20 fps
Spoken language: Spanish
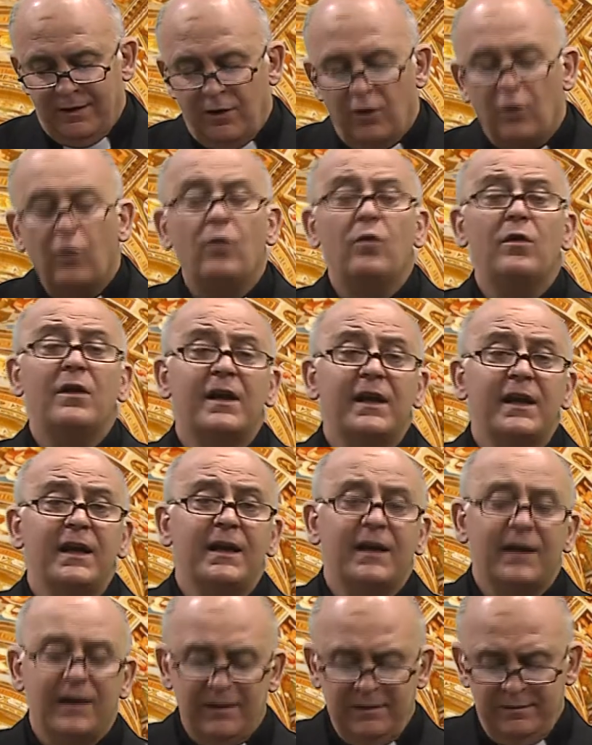
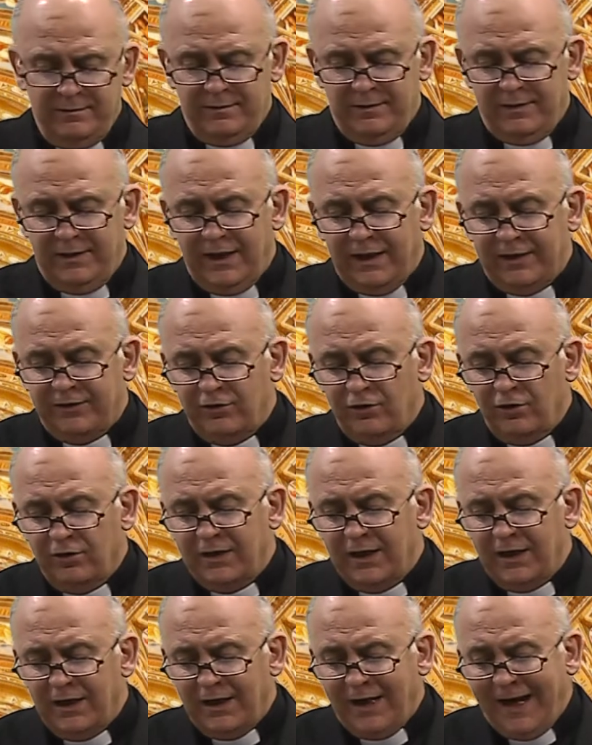Ulrica nació
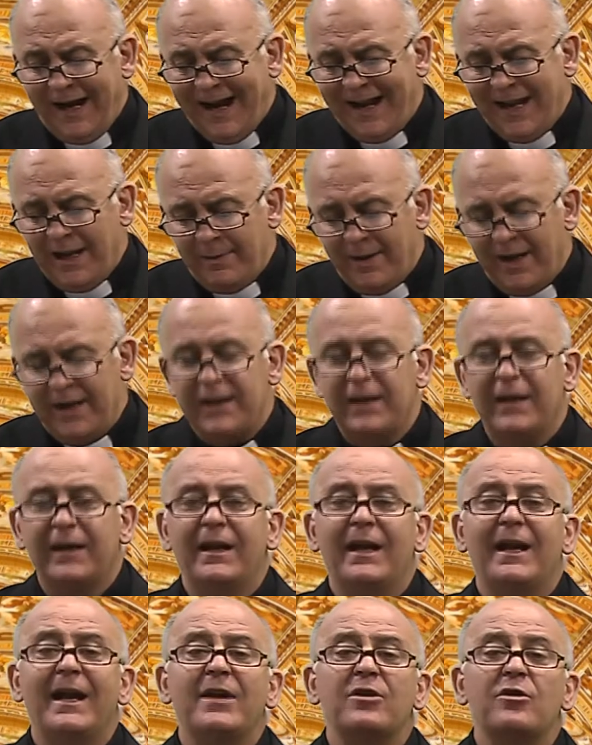en Alemania en
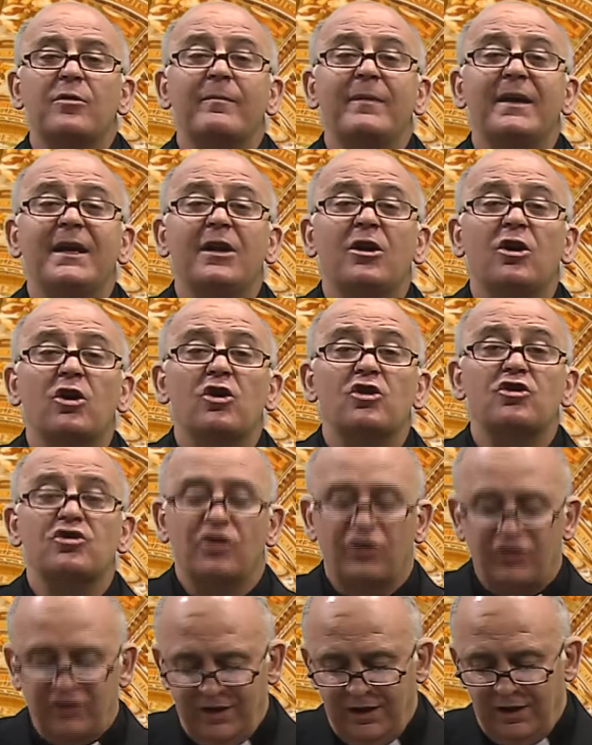el año
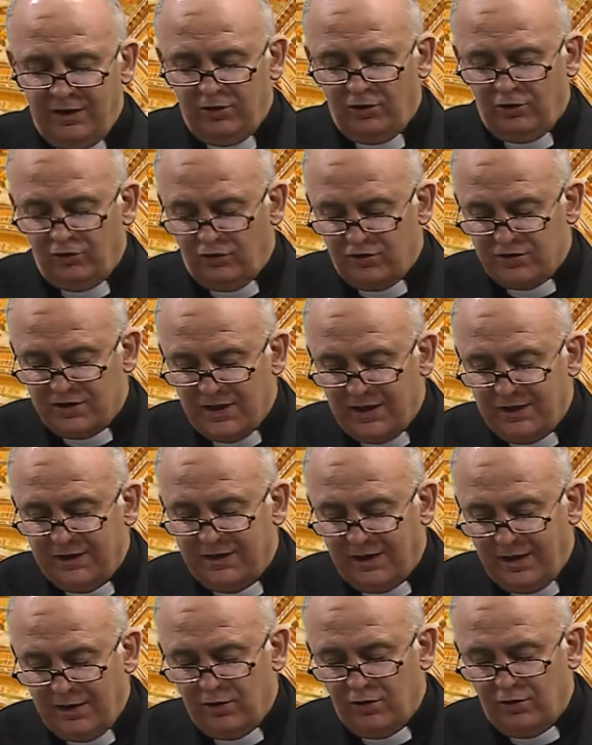
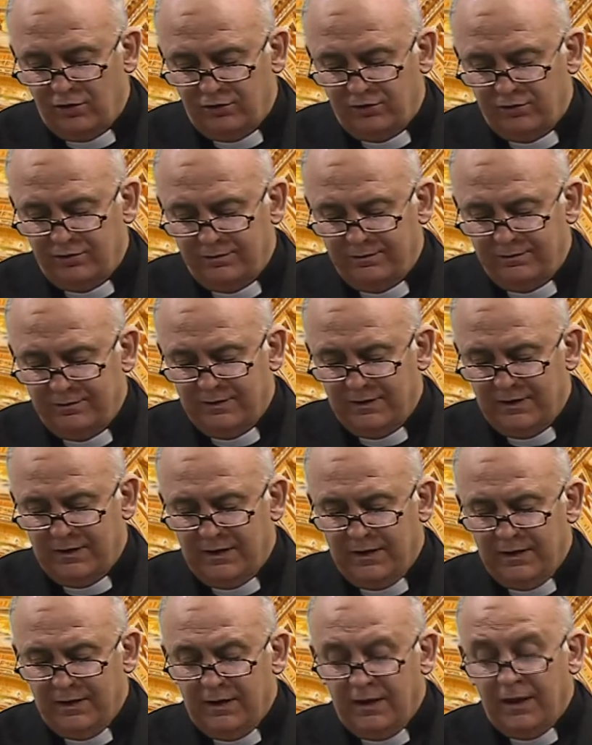1882.
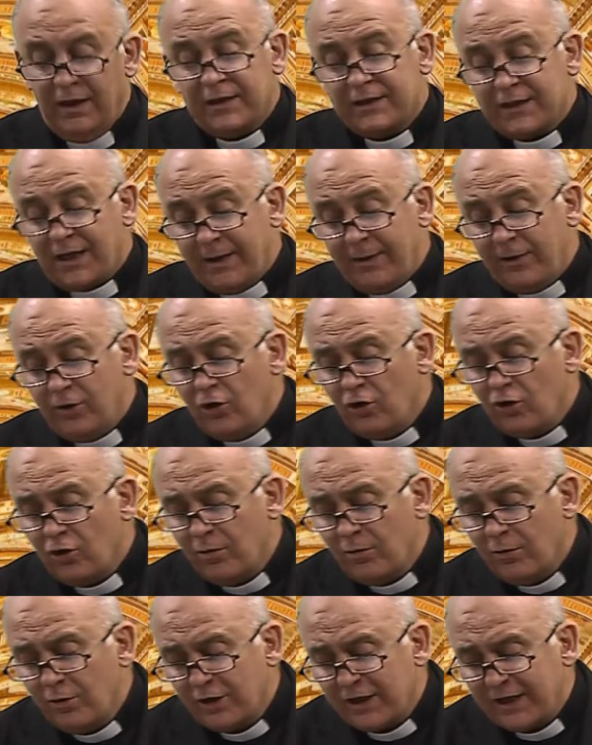Trabajó
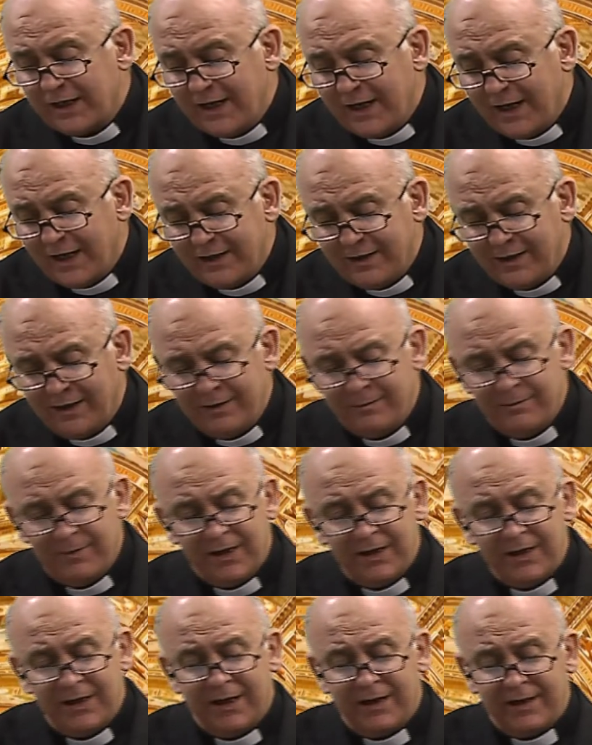como criada en
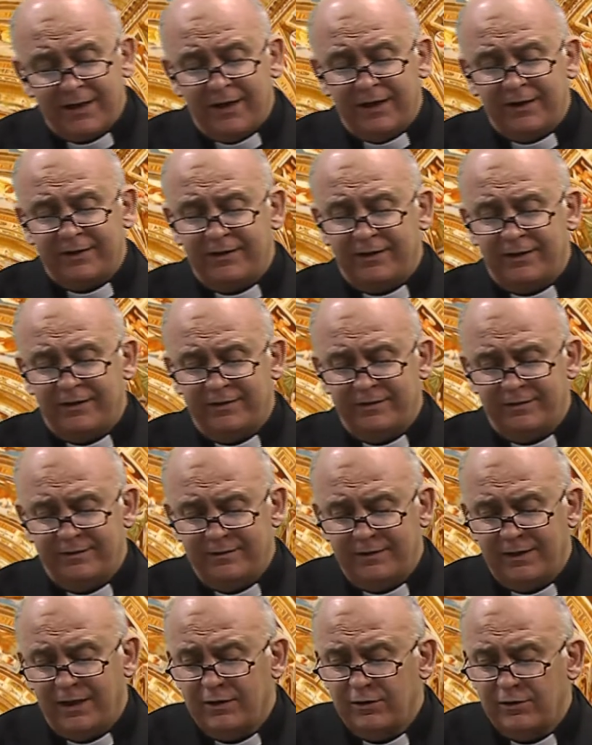varias casas,
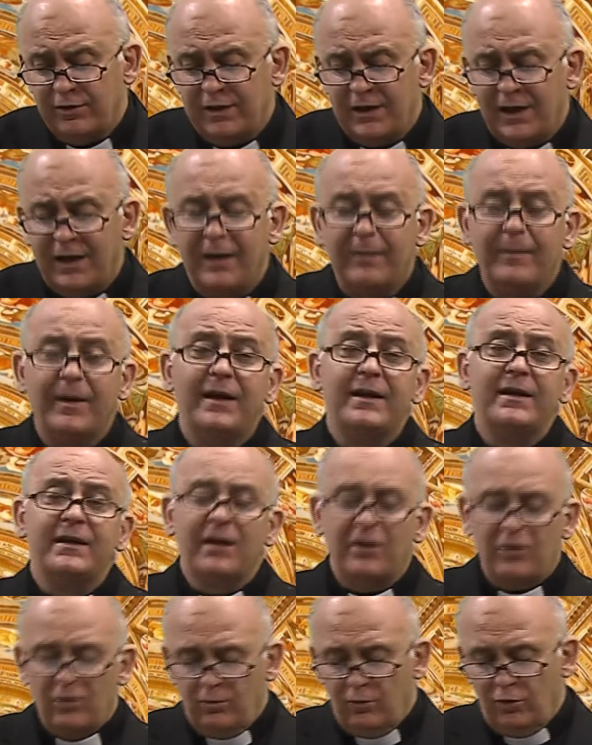tanto en
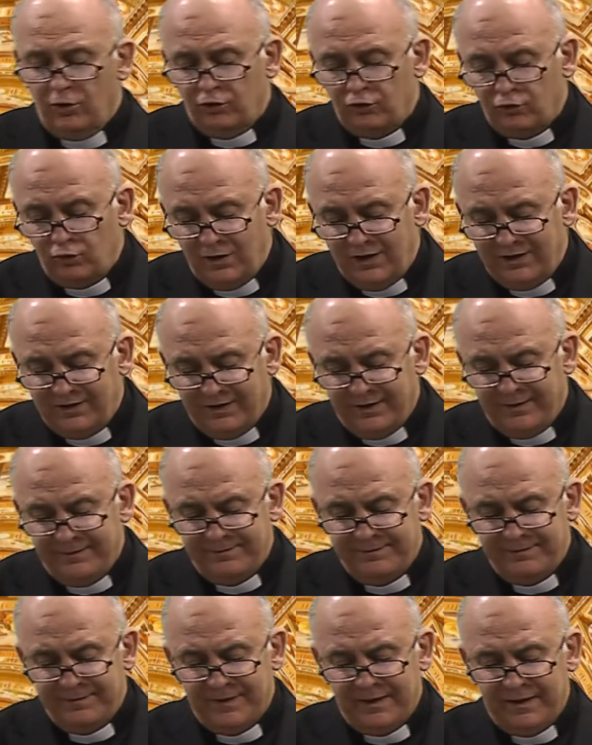Alemania como en Suiza,
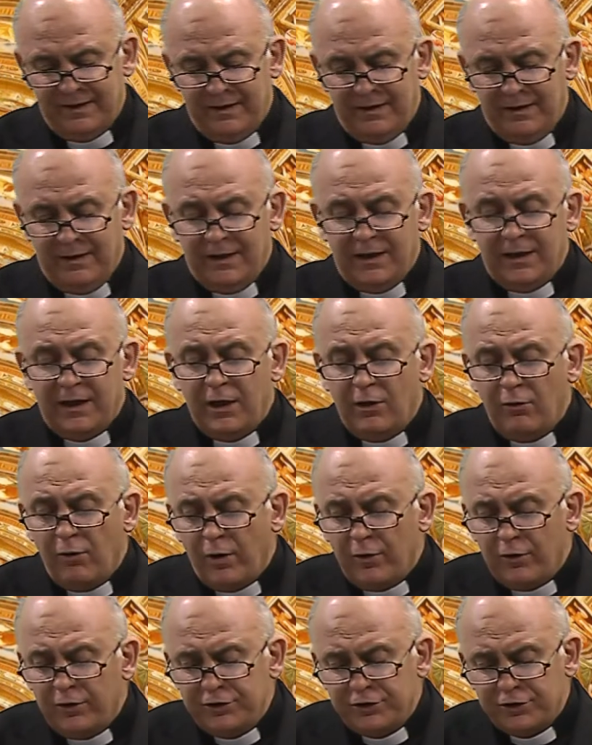y
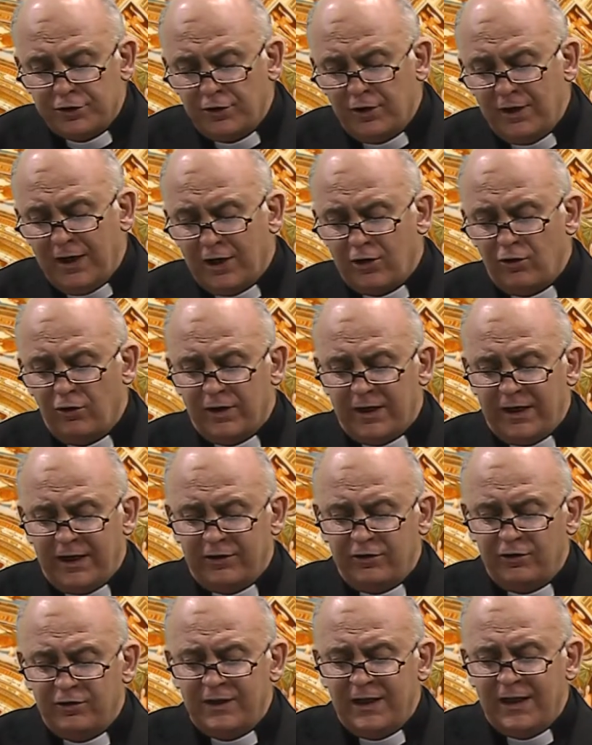luego entró en la
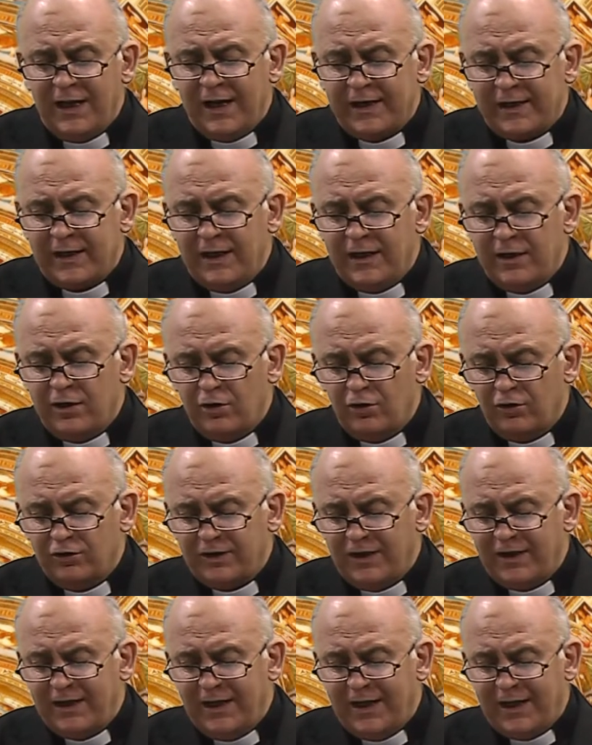Congregación de las
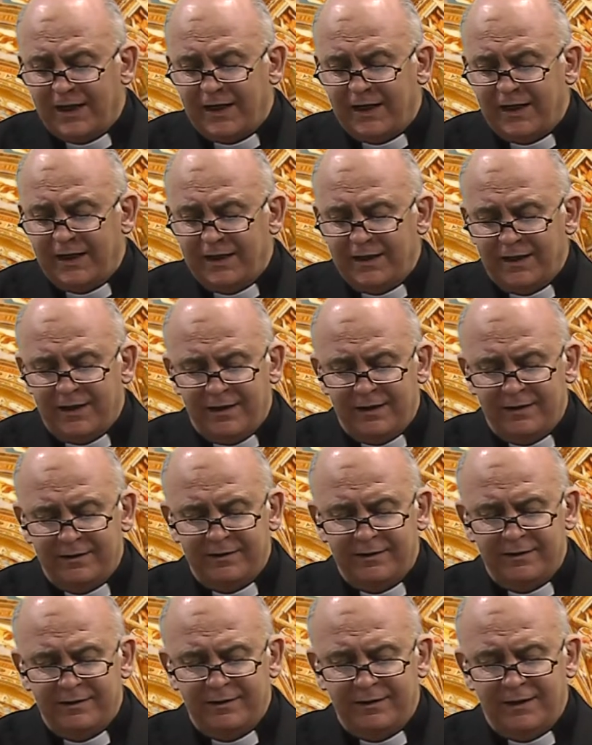Religiosas de la Caridad
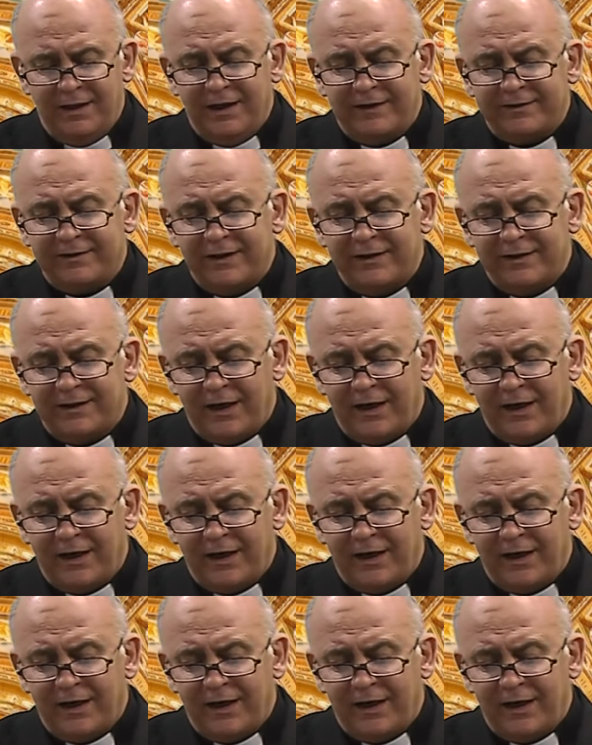de la Santa